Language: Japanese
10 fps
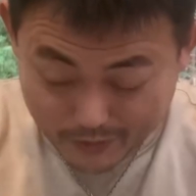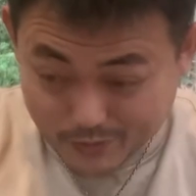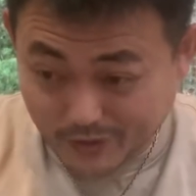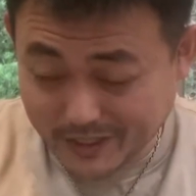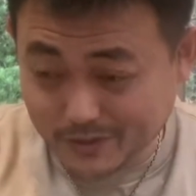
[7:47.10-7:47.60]

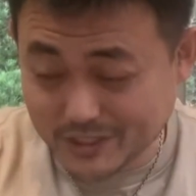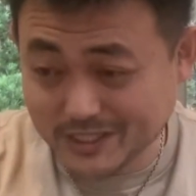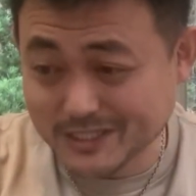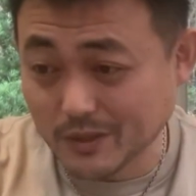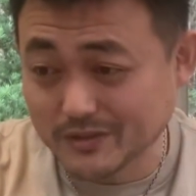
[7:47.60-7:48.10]
ちょっと、えと
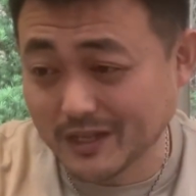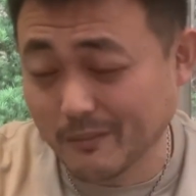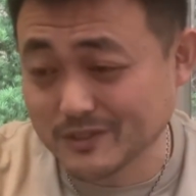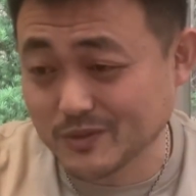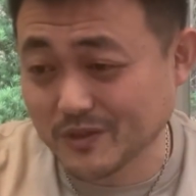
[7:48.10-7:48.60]
シリーズが終わった
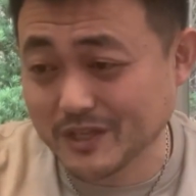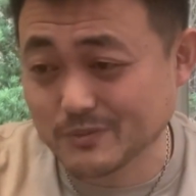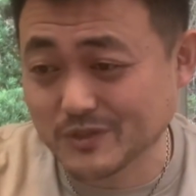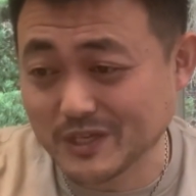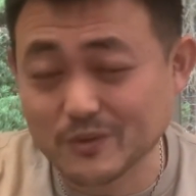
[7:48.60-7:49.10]
ら、まずその
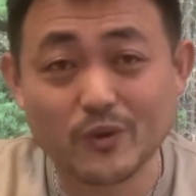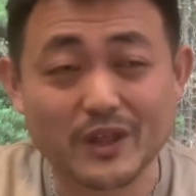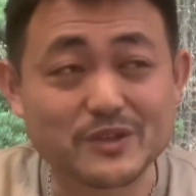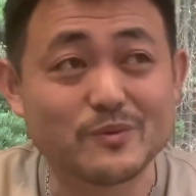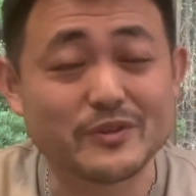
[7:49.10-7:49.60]
話もしていこう
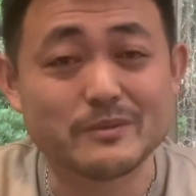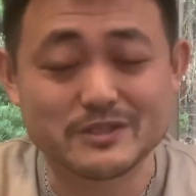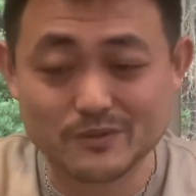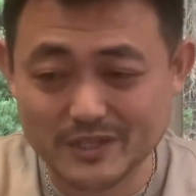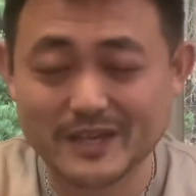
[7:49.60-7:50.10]
かなと思ってま
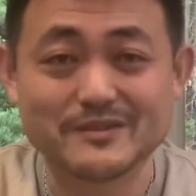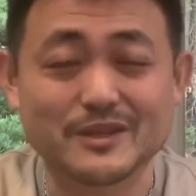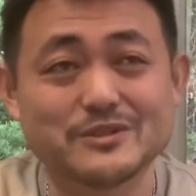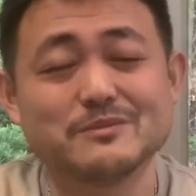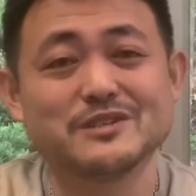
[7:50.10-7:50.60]
すので、
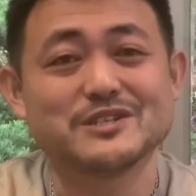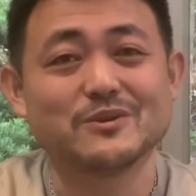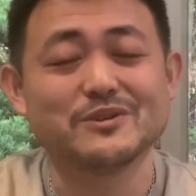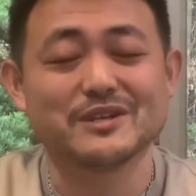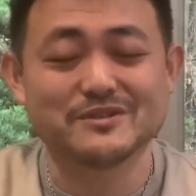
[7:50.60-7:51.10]
楽しみにし
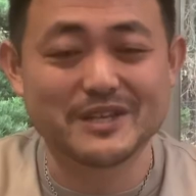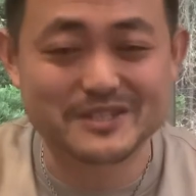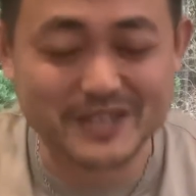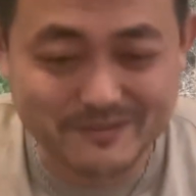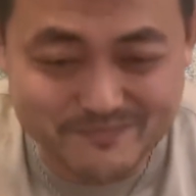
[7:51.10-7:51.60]
ておいてくだ
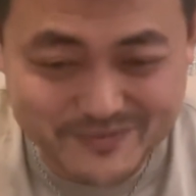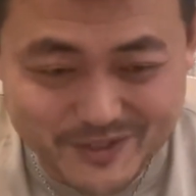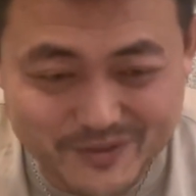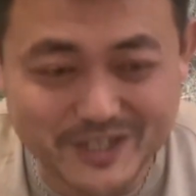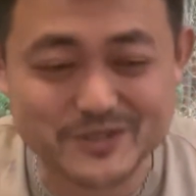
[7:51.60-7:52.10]
さい。
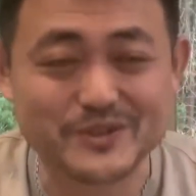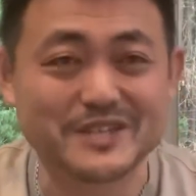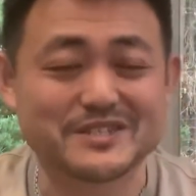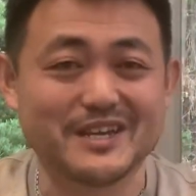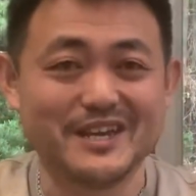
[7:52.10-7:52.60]
今日は以上
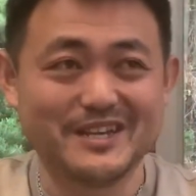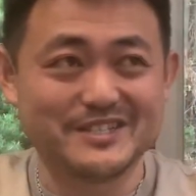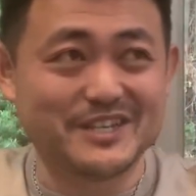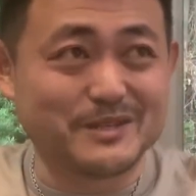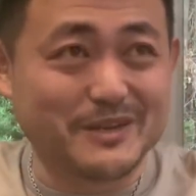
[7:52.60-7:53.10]
です。
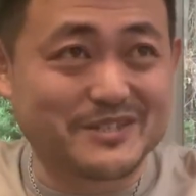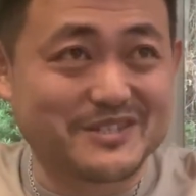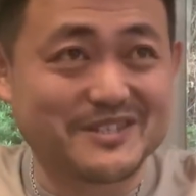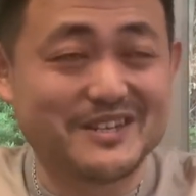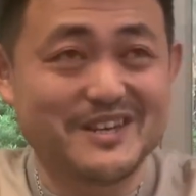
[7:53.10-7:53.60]
じゃあ行きま
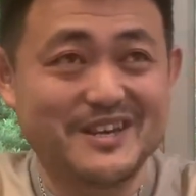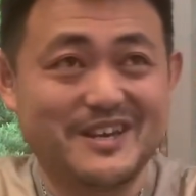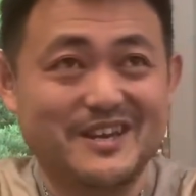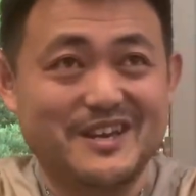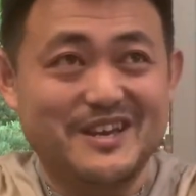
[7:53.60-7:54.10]
す。
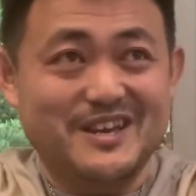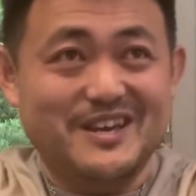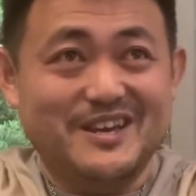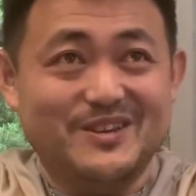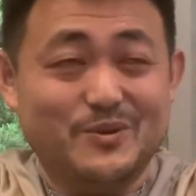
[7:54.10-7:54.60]

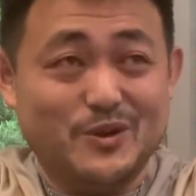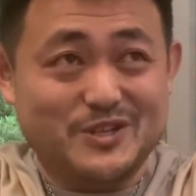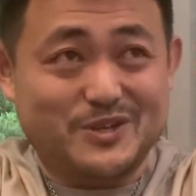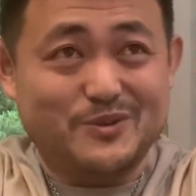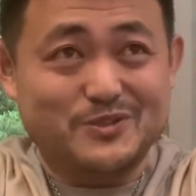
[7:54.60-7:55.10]
よ
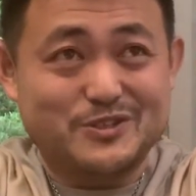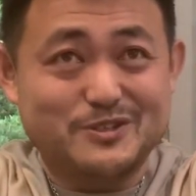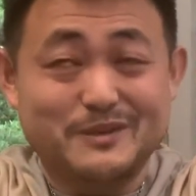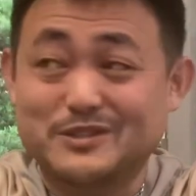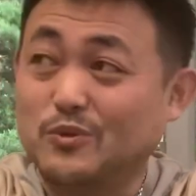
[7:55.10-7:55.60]
し、今
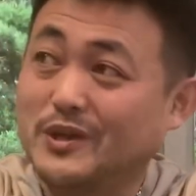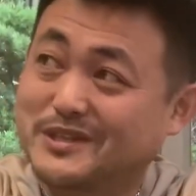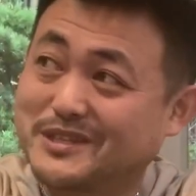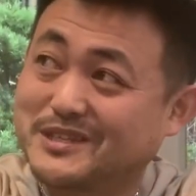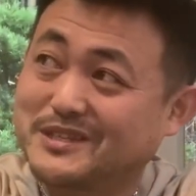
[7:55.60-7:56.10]
週末終
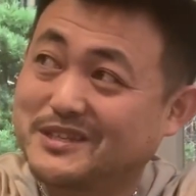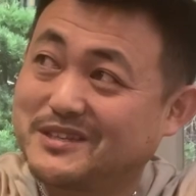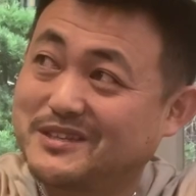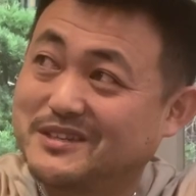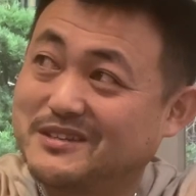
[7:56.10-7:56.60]
わっ
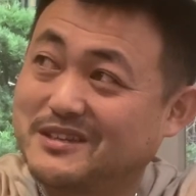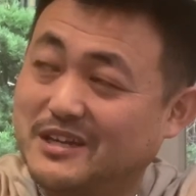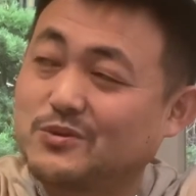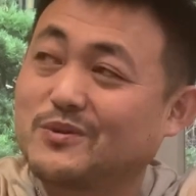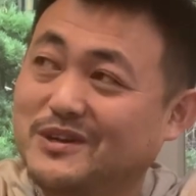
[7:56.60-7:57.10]

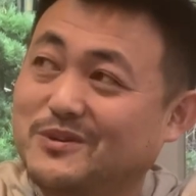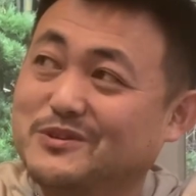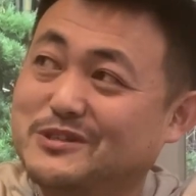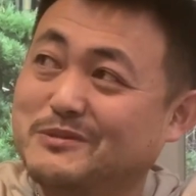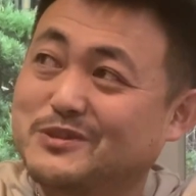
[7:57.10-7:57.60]
あそっか
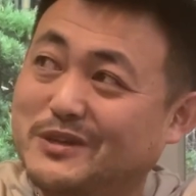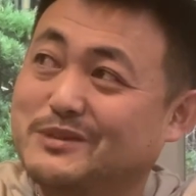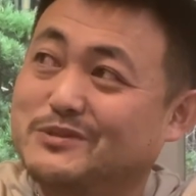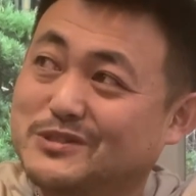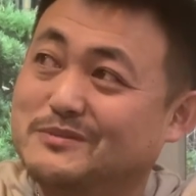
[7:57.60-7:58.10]
今週末終わっ
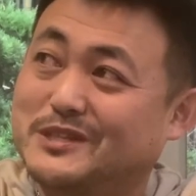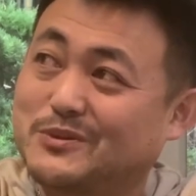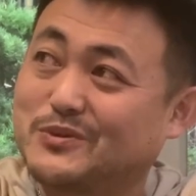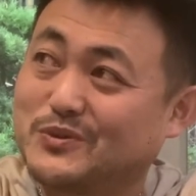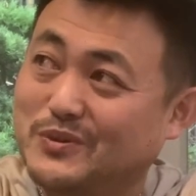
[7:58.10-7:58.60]
てもすぐまた
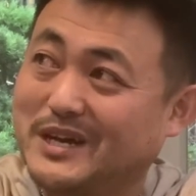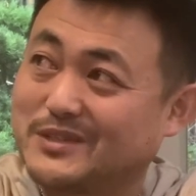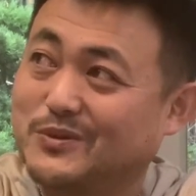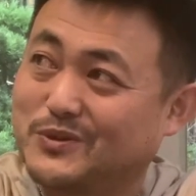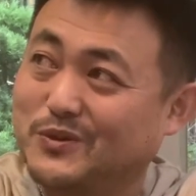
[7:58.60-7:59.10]
東京
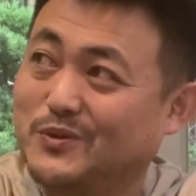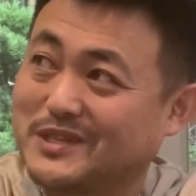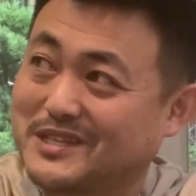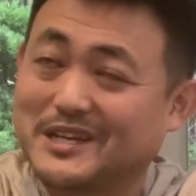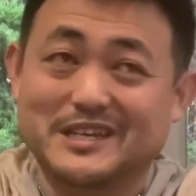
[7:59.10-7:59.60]
か東京終
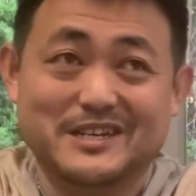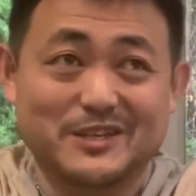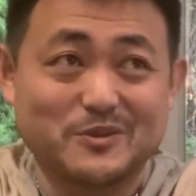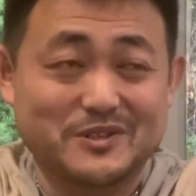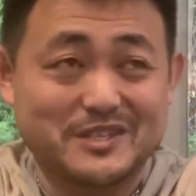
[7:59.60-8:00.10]
わったら一
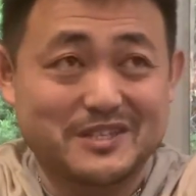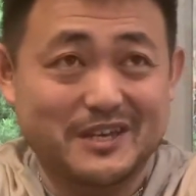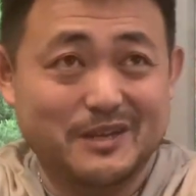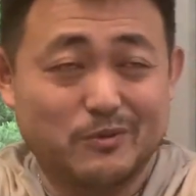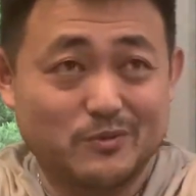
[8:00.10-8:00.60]
回一息です
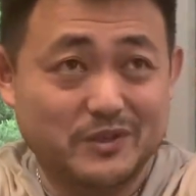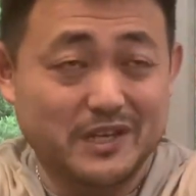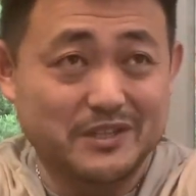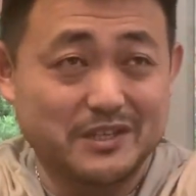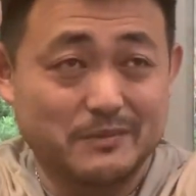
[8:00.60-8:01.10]
ね僕も気
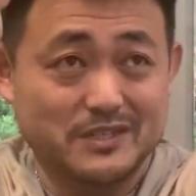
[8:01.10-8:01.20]
合入れていきま